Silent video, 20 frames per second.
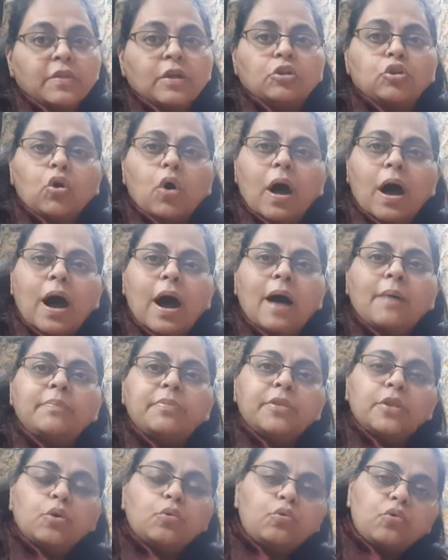तो आप
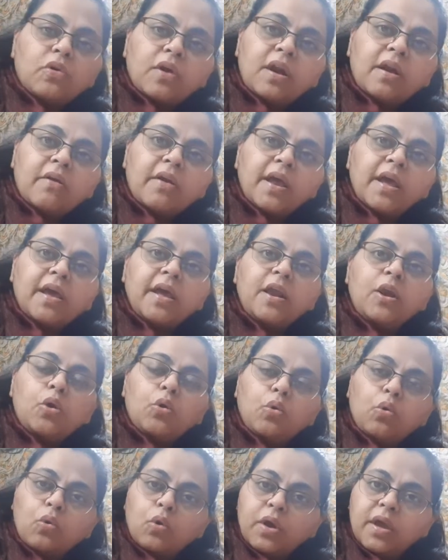न्यूट्रल रहें
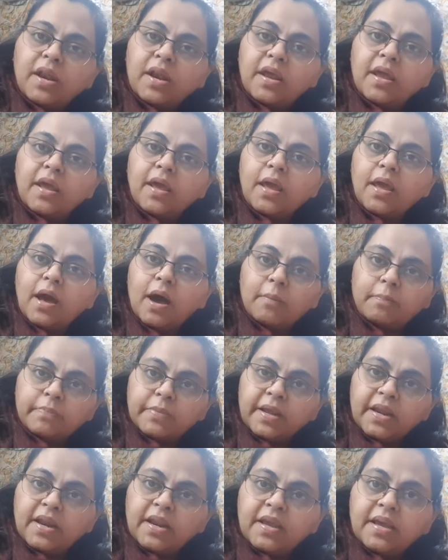लोगों के लिए
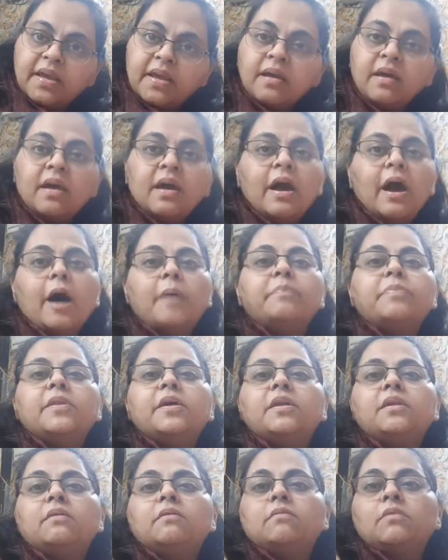अपने लिए
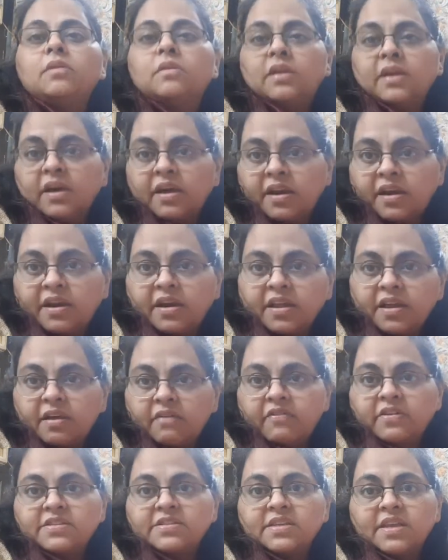अपने नियर एंड डियर
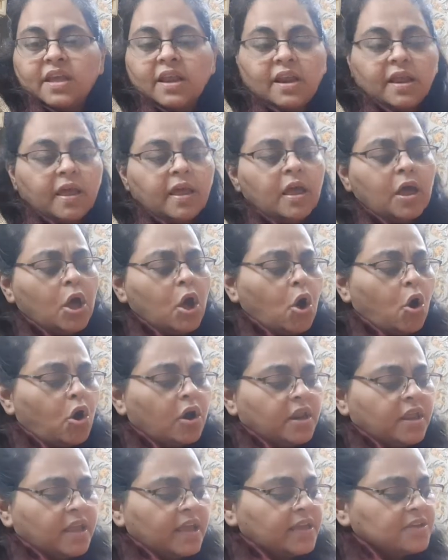वंस के लिए
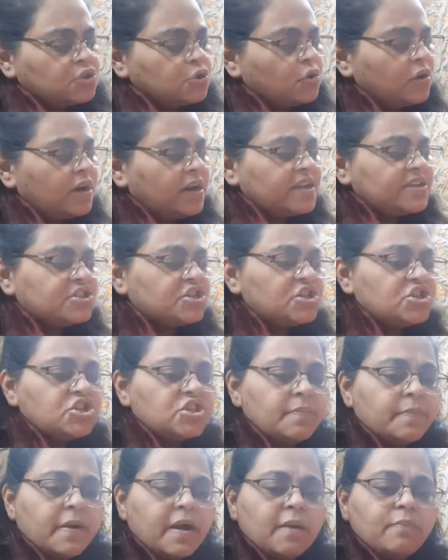और ये जो
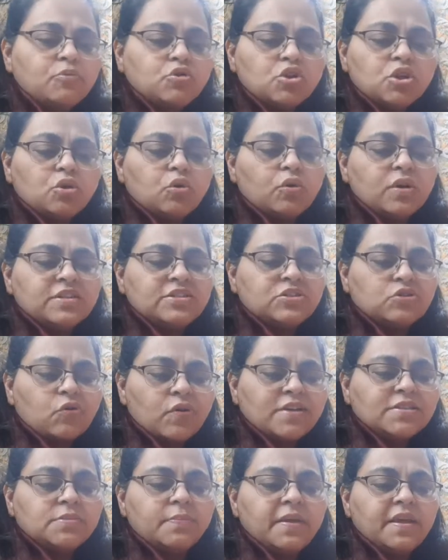रिलेशनशिप का मुझे थोड़ा
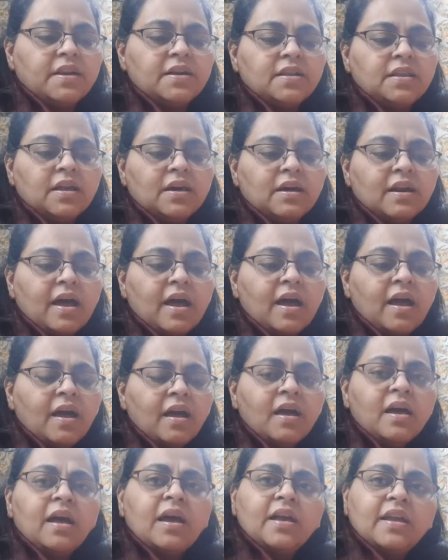स्ट्रेस पीरियड दिख रहा
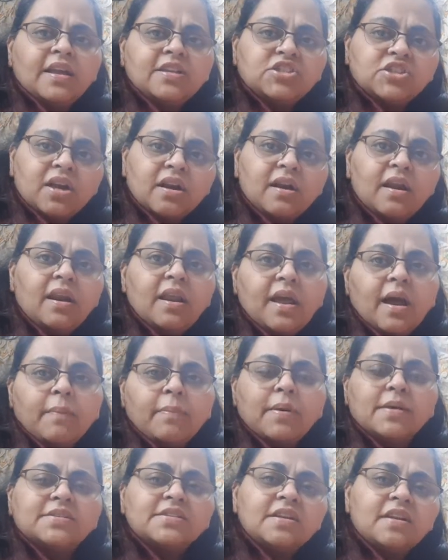है ये जनरली
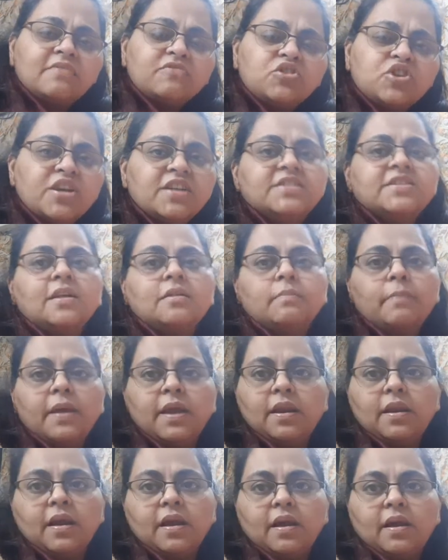आपका सिर्फ छः सात
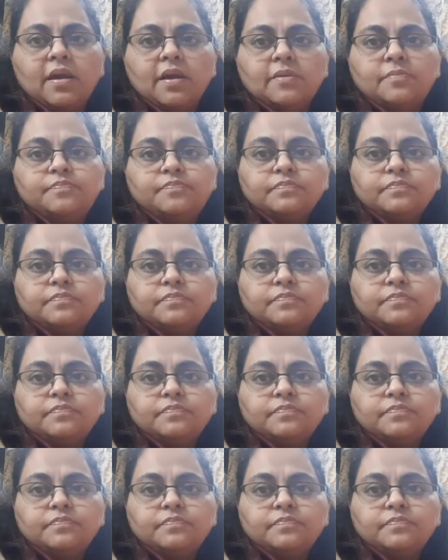महीने का है